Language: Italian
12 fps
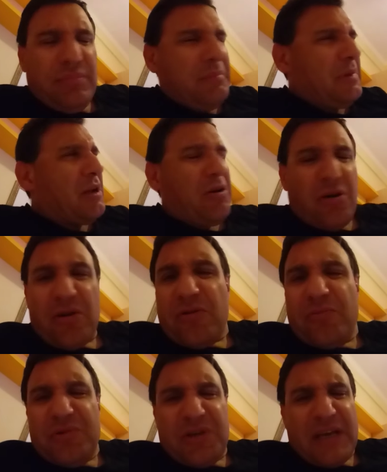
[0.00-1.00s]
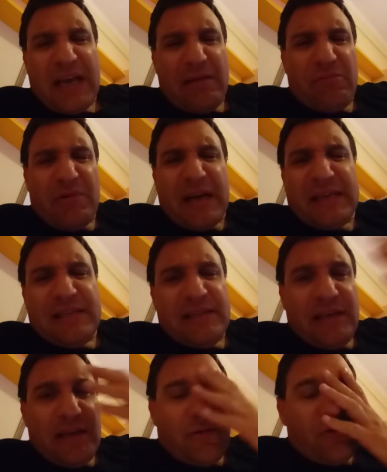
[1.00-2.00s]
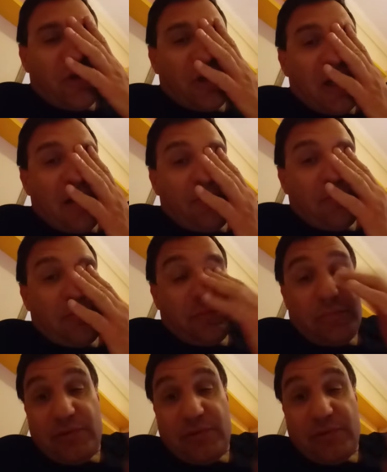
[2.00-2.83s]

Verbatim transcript: mi ricordo come si chiama un ragazzino scemo